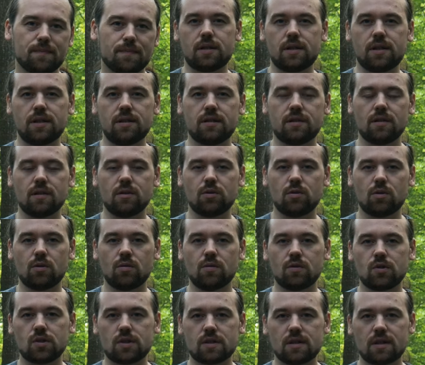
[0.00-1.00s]
Третья
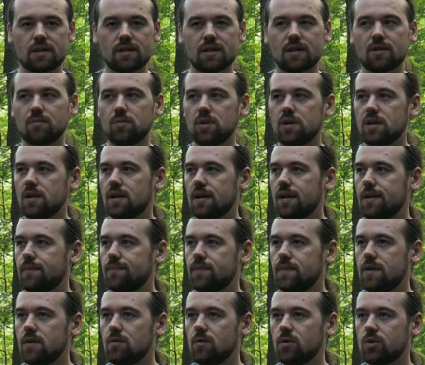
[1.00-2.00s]
новость, она меня
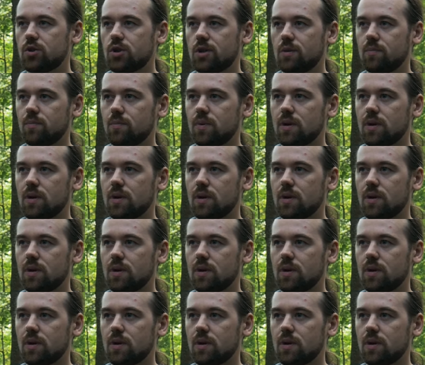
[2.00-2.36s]
не очень